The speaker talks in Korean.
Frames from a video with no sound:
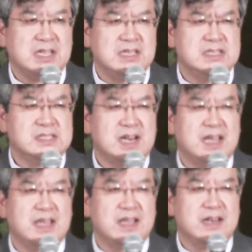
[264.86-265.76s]

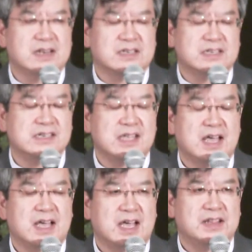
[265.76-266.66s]
이스라엘을
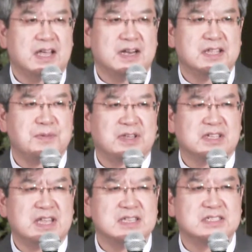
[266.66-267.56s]
향한 하나님의
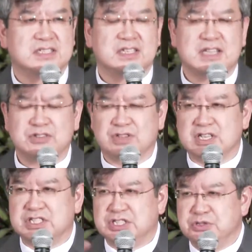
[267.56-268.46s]
그 탄식이
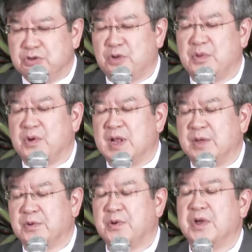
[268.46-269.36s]
나중에는 진노로
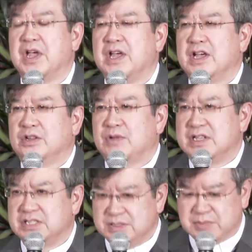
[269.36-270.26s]
변하고
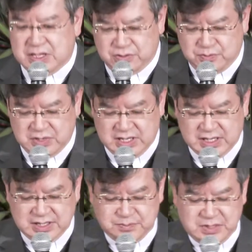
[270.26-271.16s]
또한 심판으로
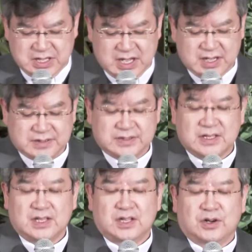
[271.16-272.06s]
변하게 됩니다.
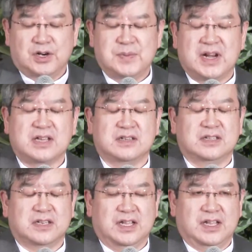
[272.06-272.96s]
얼마나
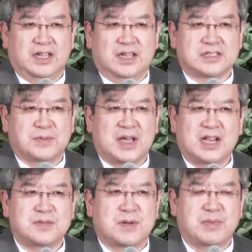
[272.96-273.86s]
그들이 참
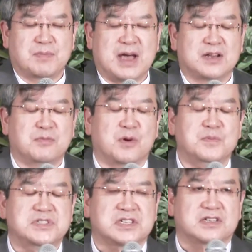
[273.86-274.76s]
하나님 앞에 많은
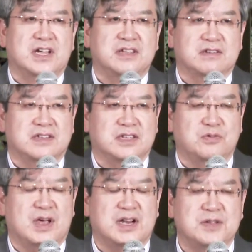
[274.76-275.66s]
범죄를 하였기에
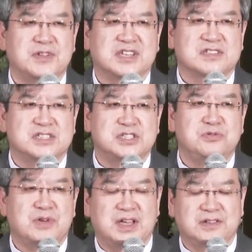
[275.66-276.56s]
또 하나님께서
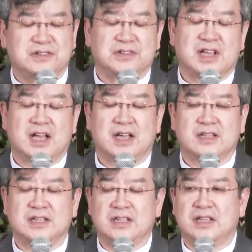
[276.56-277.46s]
진노하였는가.
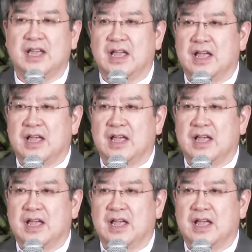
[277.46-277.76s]
이